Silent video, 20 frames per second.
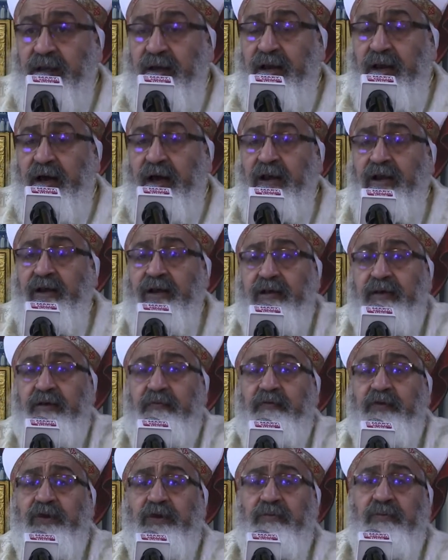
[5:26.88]

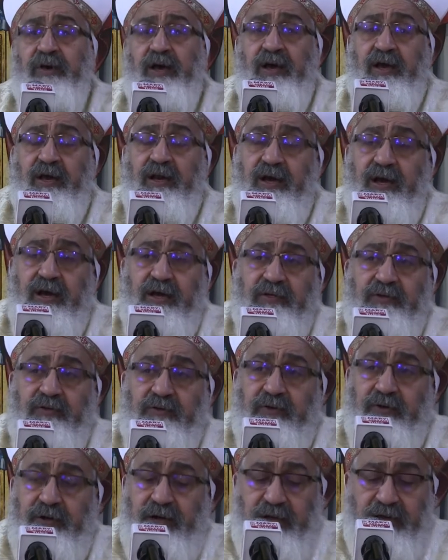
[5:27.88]
لعلي فيما انا
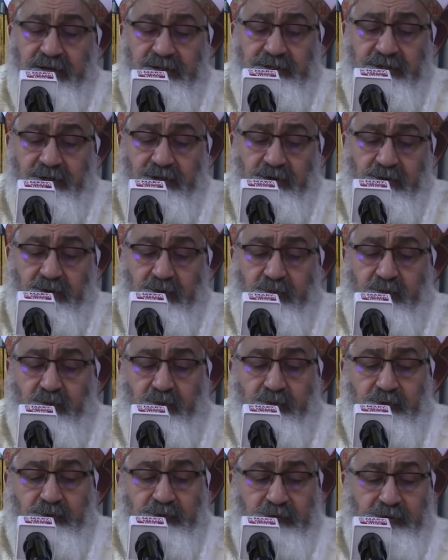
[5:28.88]
اذكر هذه
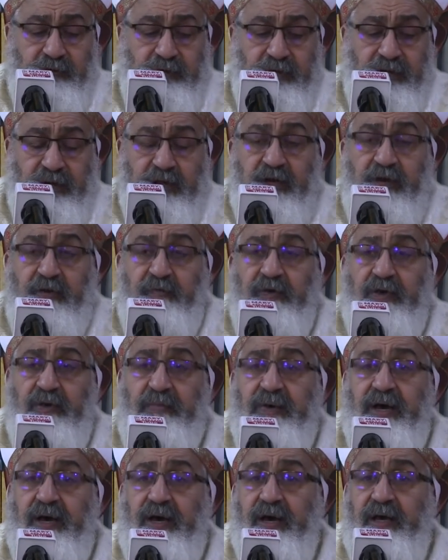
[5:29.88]
الامور
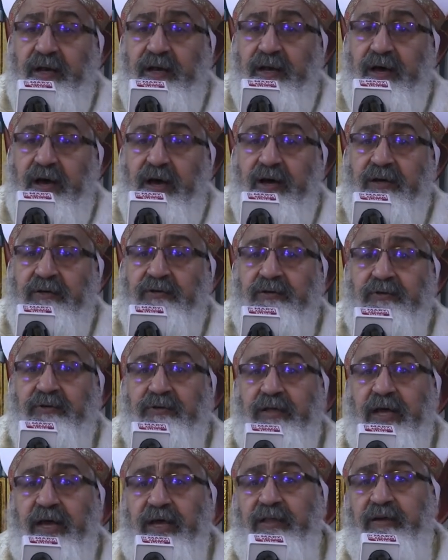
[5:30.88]
فيما انا اقصد
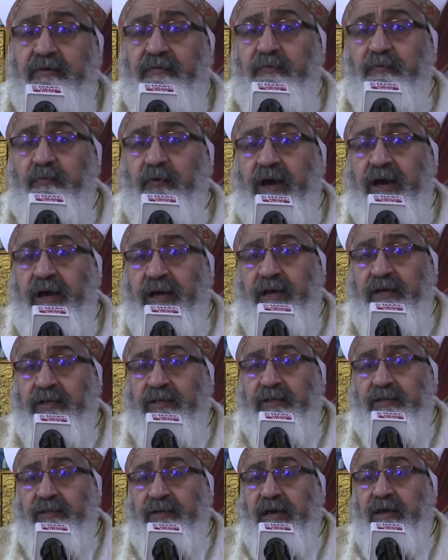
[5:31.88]
هدف واحد
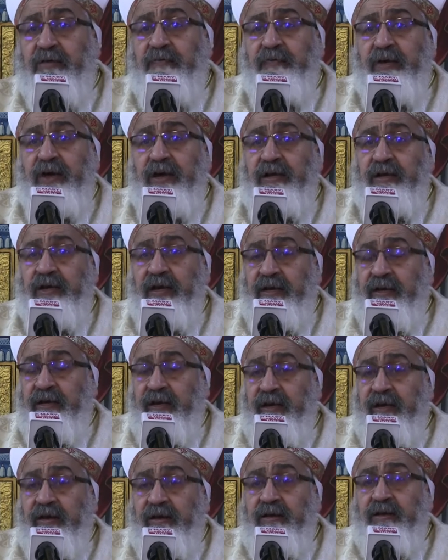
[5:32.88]
كيف ان
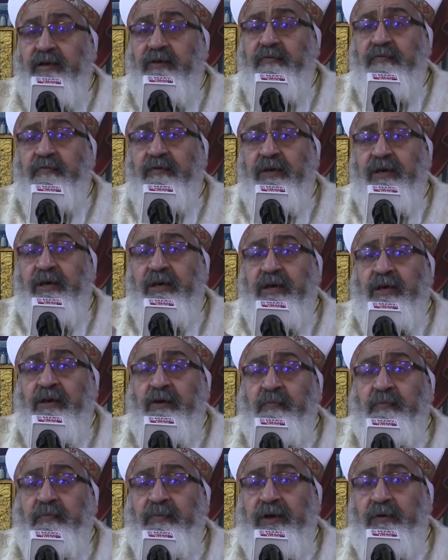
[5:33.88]
نحن نقيف
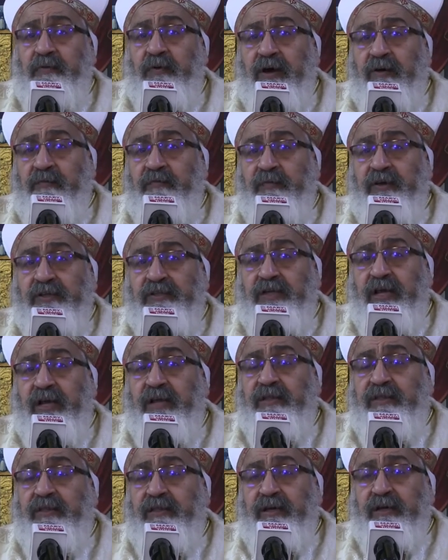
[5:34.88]
بوقفه
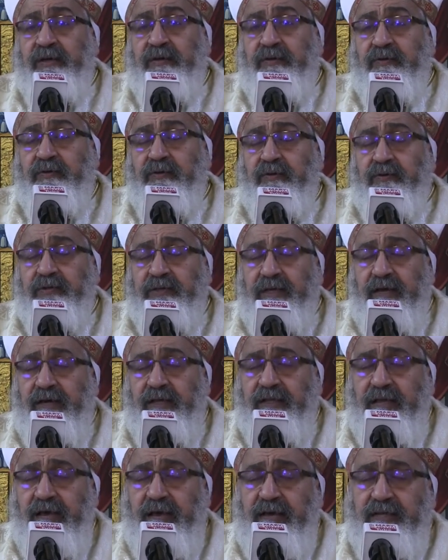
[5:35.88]
جاده
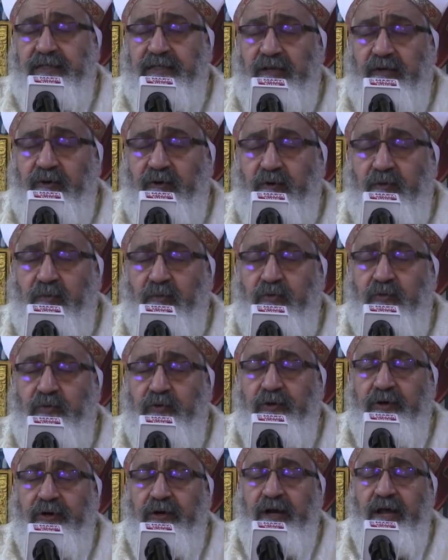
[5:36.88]
قصاد هذه
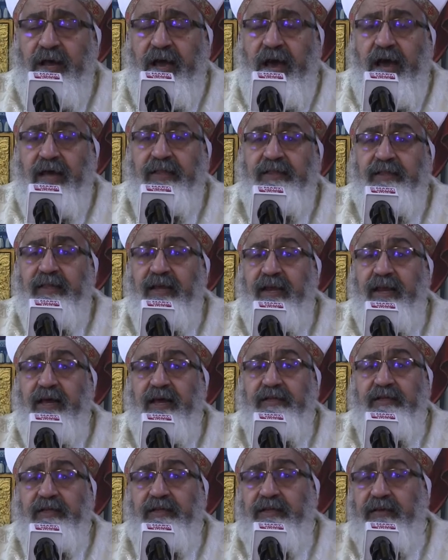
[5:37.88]
الامور حتى
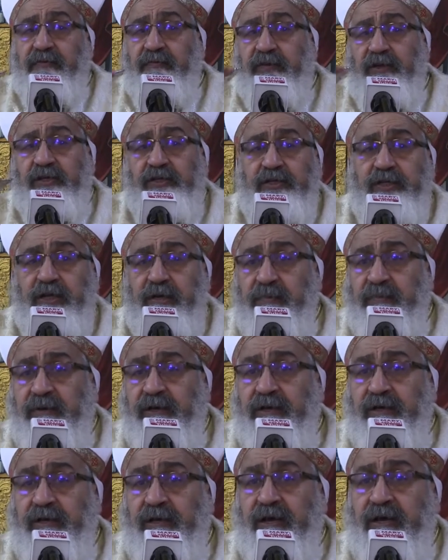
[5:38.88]
لا تتفشى
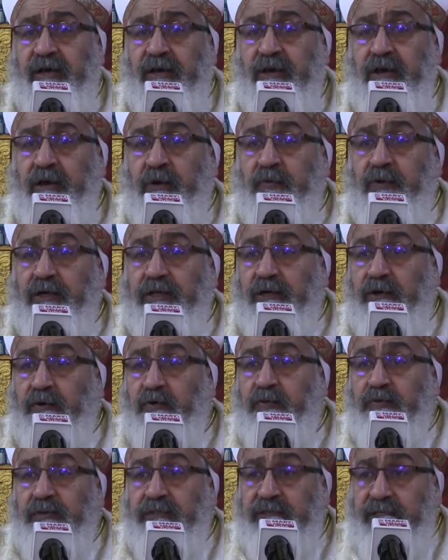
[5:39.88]
بينا
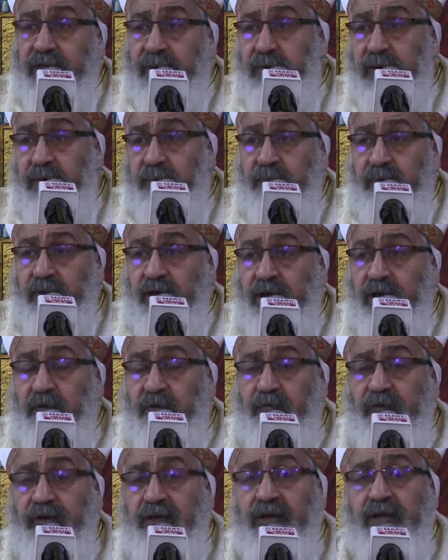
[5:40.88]
وتكون سبب
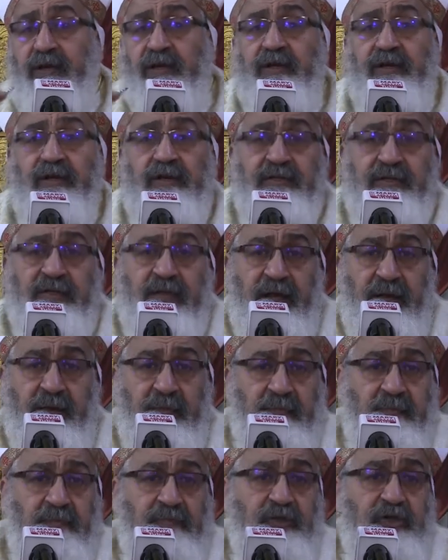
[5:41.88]
في
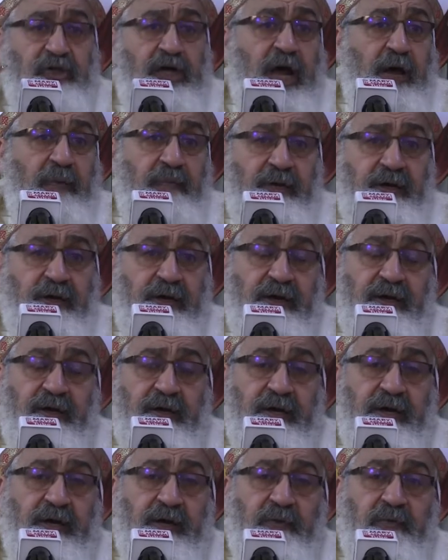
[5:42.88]
انقسام شعبنا
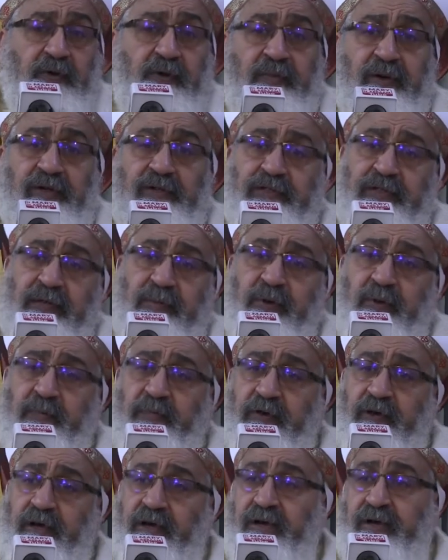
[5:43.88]
وسبب
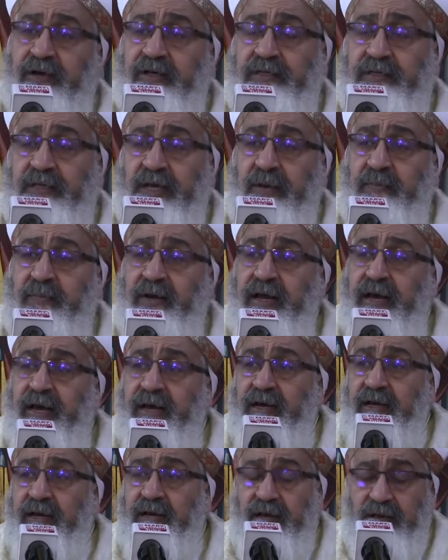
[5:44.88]
في انقسام
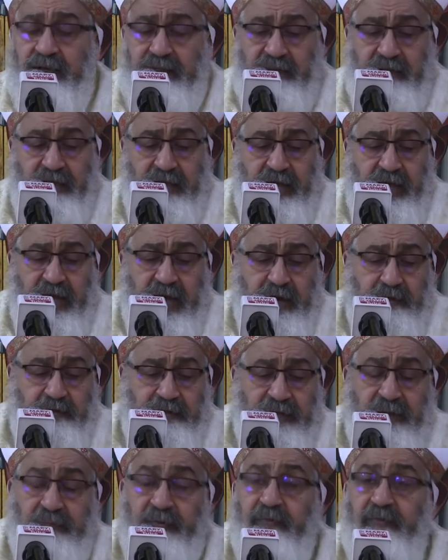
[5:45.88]
العائلات أو
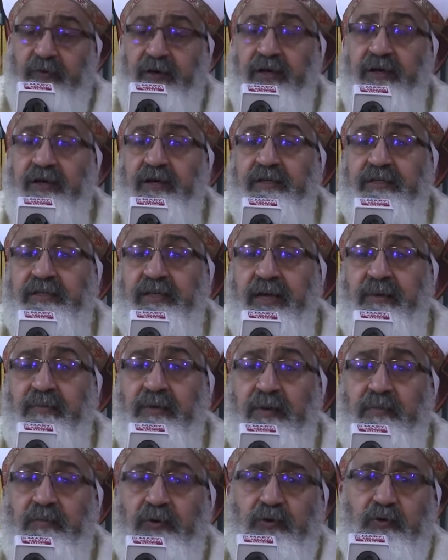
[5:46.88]
سبب في انقسام
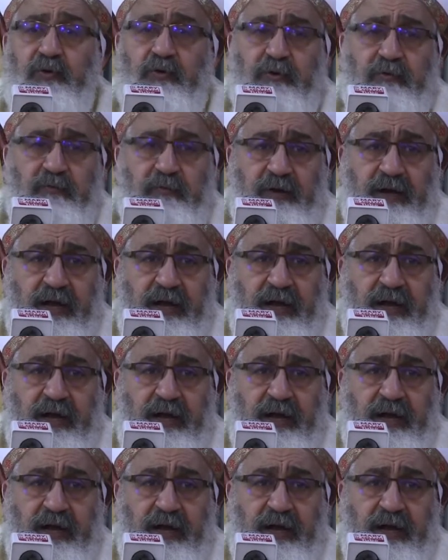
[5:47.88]
البيوت